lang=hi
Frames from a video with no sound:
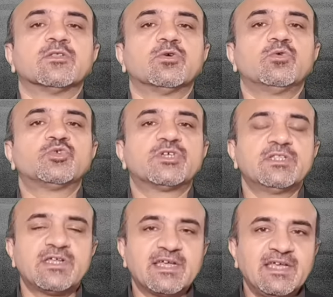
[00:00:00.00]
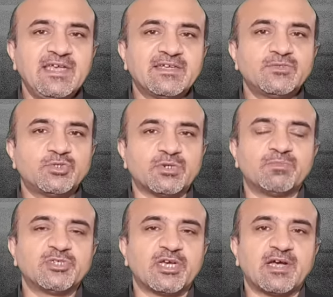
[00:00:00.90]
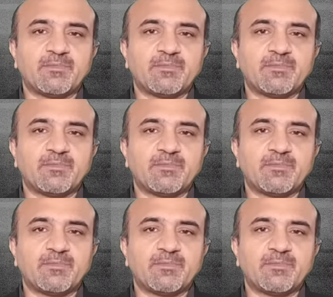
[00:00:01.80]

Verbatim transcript: तो उसके अंदर एक जो चम्मच है